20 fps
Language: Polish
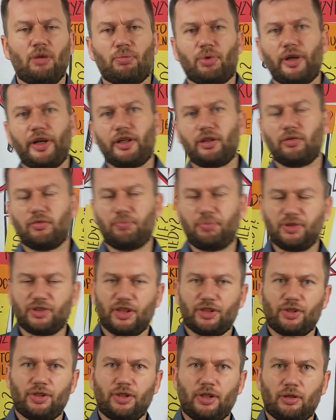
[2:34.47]
projektów w
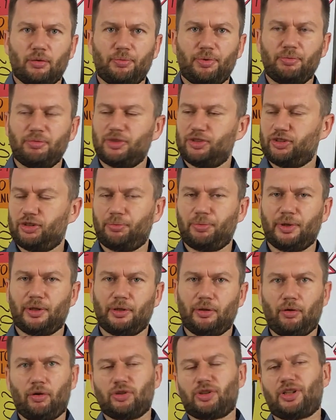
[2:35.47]
biznesie nie robimy
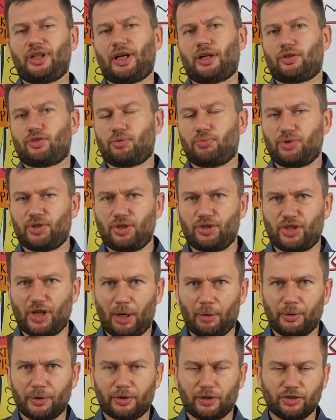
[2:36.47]
sobie od tak, żeby się
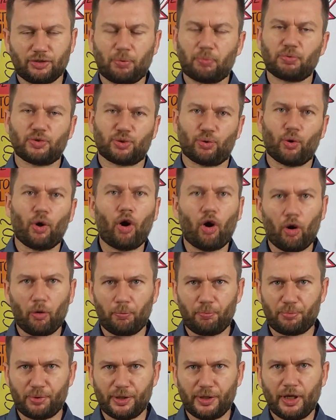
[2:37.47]
działy. To jest po prostu
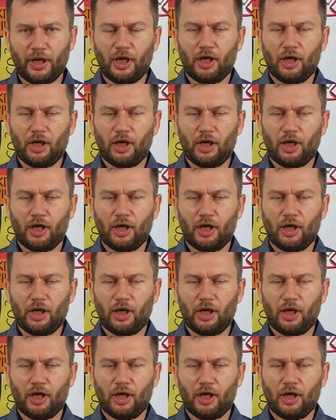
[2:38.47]
hobby.